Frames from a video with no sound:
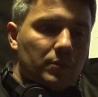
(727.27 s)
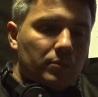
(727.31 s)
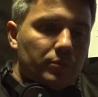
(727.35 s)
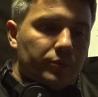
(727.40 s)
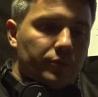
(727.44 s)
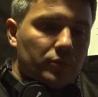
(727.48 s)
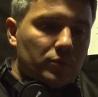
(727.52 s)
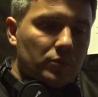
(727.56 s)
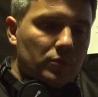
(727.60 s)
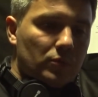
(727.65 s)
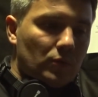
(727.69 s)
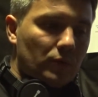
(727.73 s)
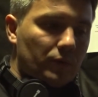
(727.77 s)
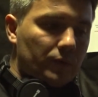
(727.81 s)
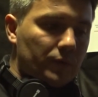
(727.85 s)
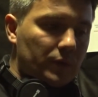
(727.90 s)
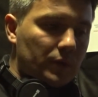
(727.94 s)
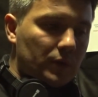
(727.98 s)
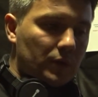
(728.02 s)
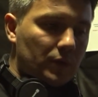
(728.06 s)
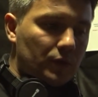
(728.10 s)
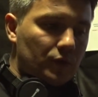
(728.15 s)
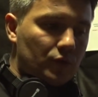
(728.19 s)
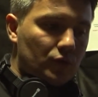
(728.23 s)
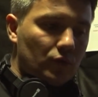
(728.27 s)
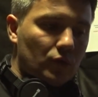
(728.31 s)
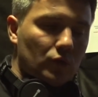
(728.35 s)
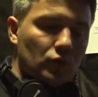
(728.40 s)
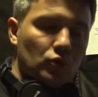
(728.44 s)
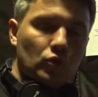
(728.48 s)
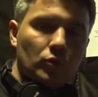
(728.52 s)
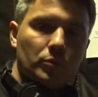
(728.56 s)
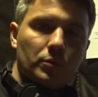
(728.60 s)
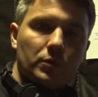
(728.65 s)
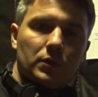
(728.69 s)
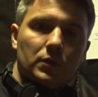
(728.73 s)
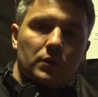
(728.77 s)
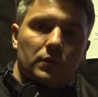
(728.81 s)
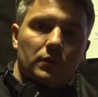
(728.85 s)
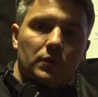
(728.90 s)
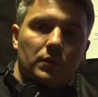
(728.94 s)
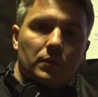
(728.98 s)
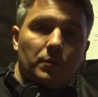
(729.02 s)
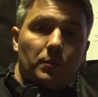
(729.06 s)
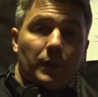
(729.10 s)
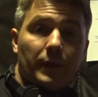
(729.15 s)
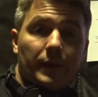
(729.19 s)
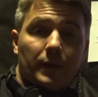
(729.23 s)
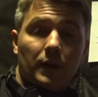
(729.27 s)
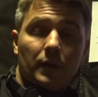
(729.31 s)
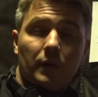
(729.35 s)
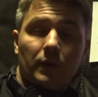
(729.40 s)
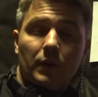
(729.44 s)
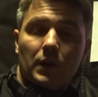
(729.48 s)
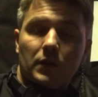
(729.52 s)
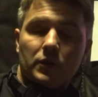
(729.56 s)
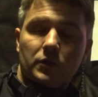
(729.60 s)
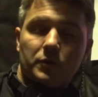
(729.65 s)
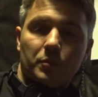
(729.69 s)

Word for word: и, безусловно, ничего особенного, мягко говоря,